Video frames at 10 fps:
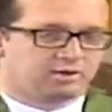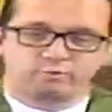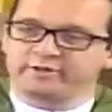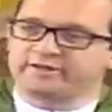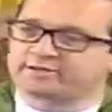
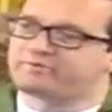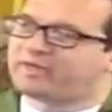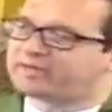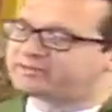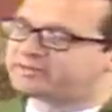Muitas
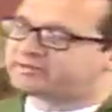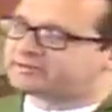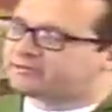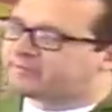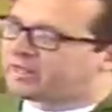
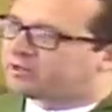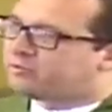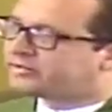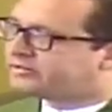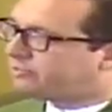vezes
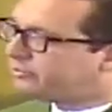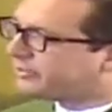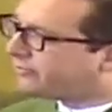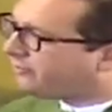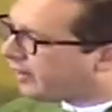nós temos
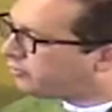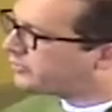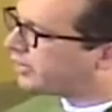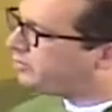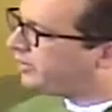a
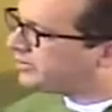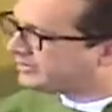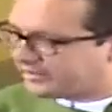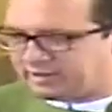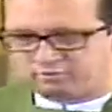falsa
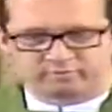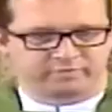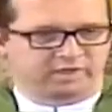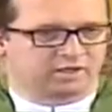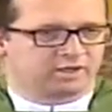impressão
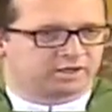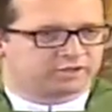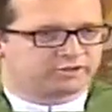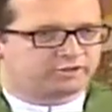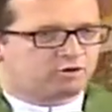
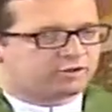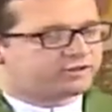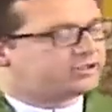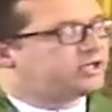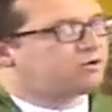de,
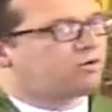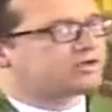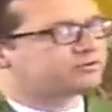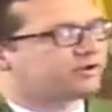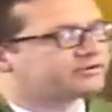de que com
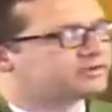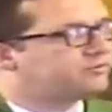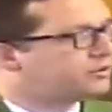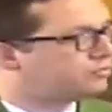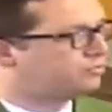as nossas
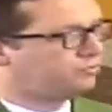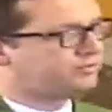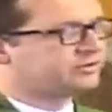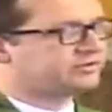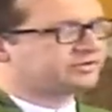
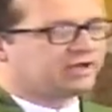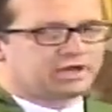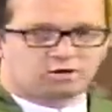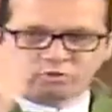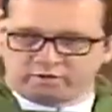virtudes,
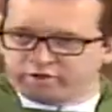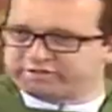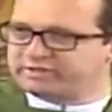com a nossa